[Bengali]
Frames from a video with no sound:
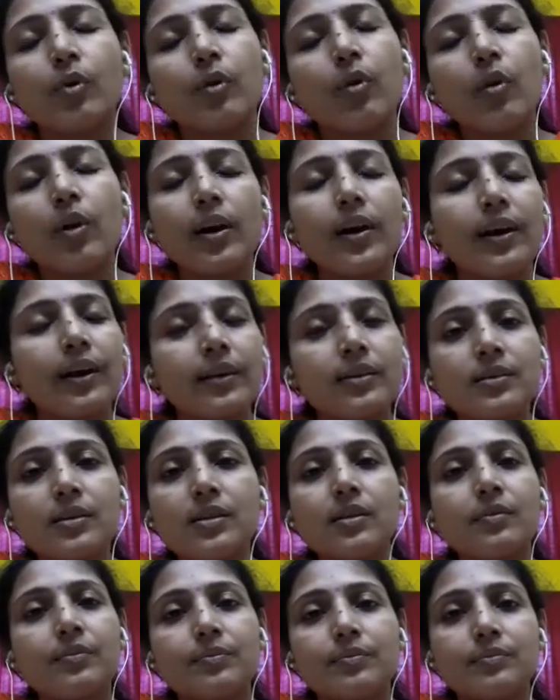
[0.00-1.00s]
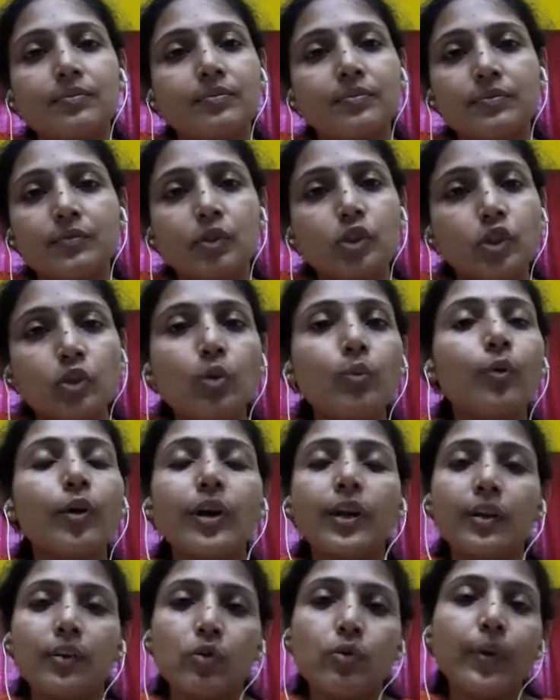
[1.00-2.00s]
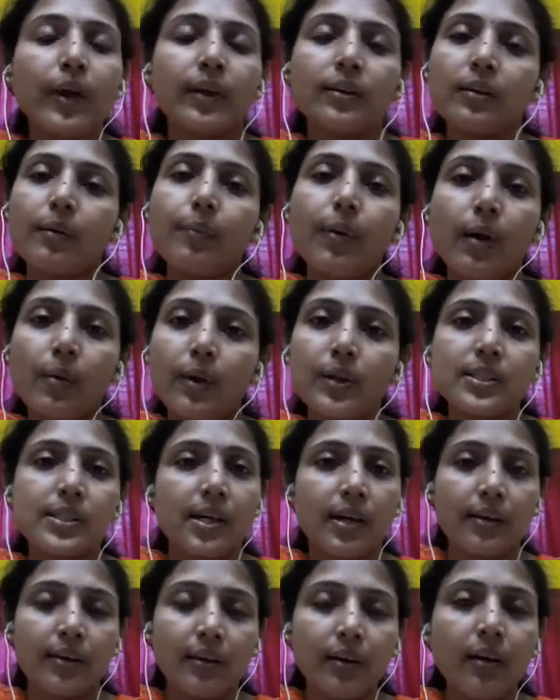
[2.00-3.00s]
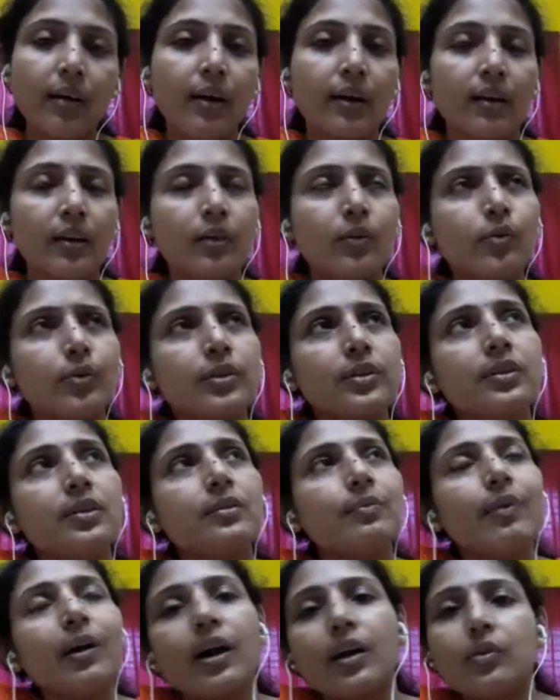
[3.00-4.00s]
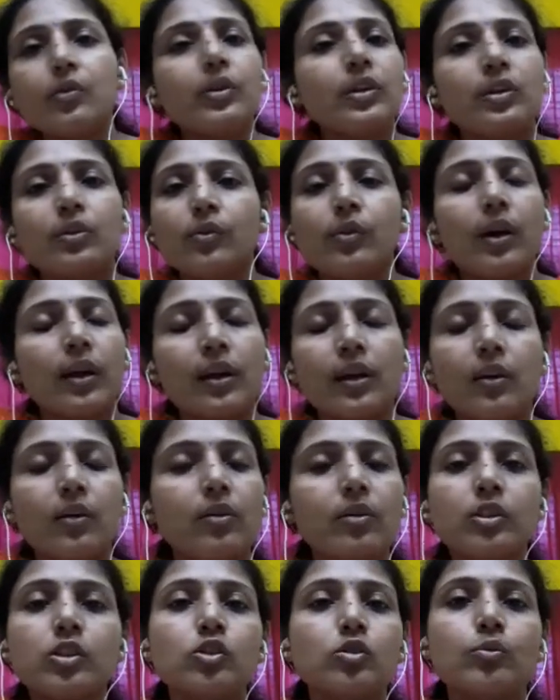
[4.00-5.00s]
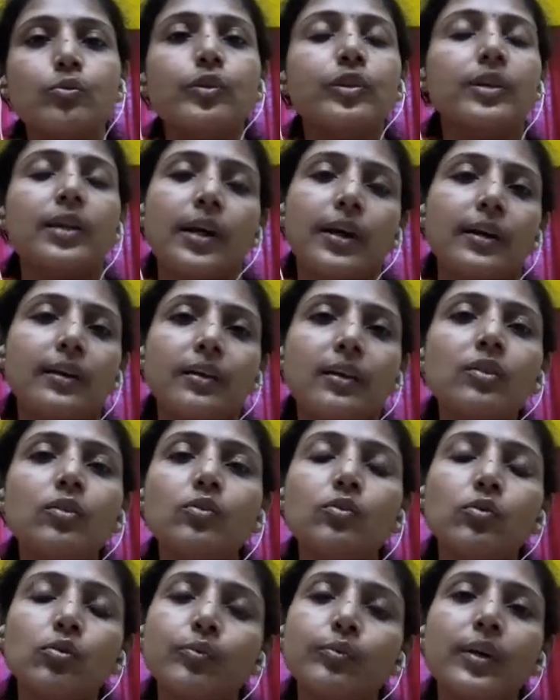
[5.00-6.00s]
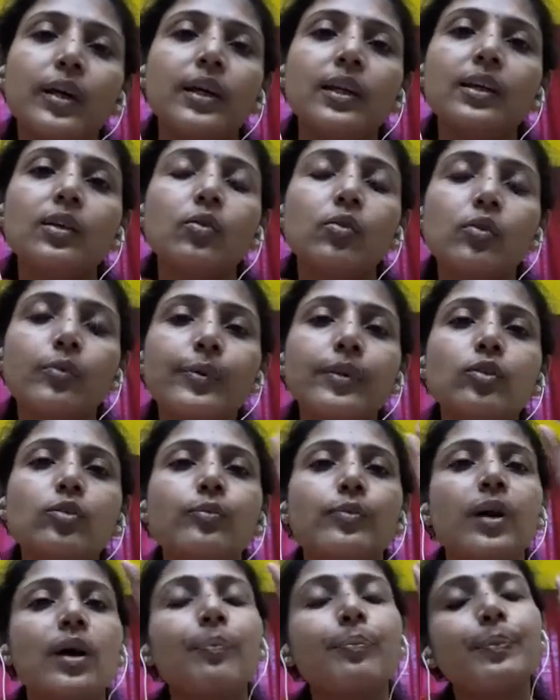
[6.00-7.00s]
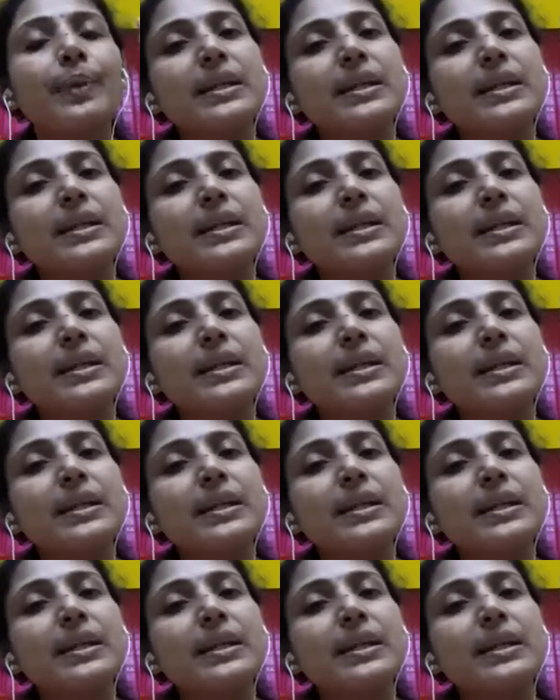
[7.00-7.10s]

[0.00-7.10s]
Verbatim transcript: করার একটা সময় খুব একটা পাওয়া যায় না কালার করে দিলে ভালো কিন্তু কালার করার সময় থাকে না তো তোমরা কি করবে তোমরা